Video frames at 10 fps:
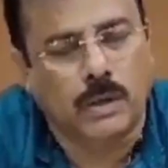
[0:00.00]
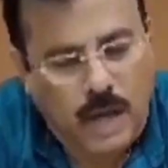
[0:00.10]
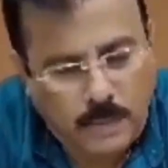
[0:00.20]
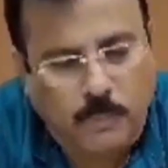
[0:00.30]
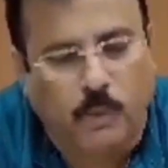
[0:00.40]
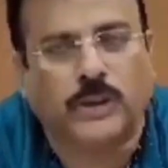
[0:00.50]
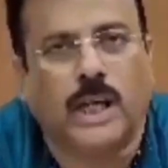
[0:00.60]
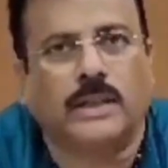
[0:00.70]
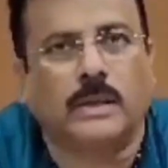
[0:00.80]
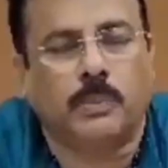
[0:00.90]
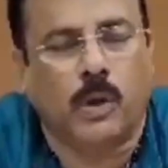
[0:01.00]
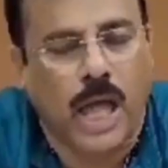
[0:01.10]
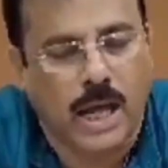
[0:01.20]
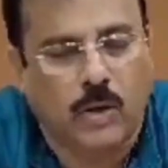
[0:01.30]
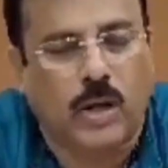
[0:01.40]
গ্রাম পঞ্চায়েতের
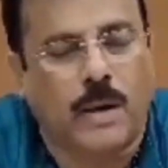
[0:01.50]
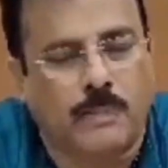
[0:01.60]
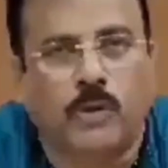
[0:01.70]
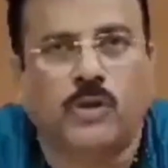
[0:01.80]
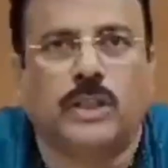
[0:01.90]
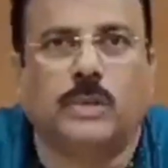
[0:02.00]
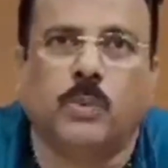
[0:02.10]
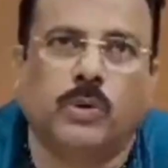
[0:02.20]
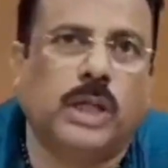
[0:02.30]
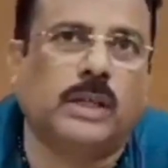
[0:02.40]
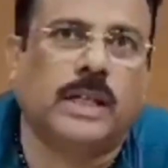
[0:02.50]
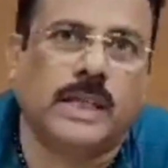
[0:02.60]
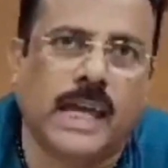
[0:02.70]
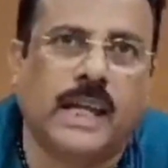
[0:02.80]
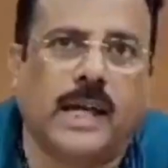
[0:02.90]
এগারোটা গ্রাম পঞ্চায়েতের প্রত্যেকটা
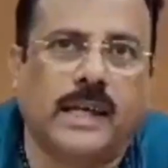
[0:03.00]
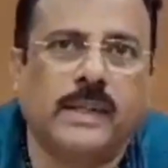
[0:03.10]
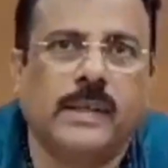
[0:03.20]
জায়গায়